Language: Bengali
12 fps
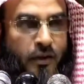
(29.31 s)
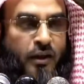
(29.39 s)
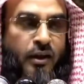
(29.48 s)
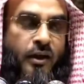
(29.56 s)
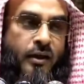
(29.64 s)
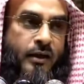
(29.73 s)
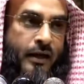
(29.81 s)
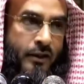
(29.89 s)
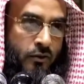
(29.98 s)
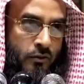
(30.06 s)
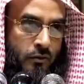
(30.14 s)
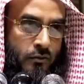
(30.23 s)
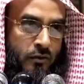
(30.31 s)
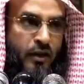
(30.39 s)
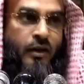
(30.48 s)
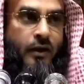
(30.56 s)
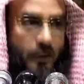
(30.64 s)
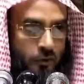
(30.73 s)
দিনের কাজ হোক
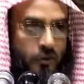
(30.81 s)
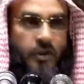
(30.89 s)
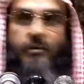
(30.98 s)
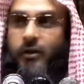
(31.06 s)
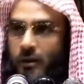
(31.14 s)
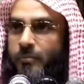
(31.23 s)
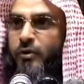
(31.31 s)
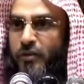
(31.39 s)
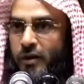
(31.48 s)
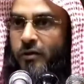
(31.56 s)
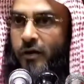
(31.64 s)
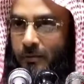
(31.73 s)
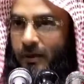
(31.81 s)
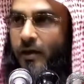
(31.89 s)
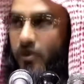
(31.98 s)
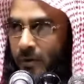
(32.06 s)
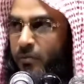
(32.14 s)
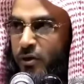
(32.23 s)
দিনের কাজ হচ্ছে এবাদত বন্দী করা
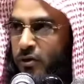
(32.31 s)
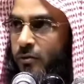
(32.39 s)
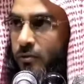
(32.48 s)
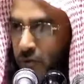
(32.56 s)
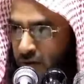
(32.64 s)
ভালো বা বন্ধ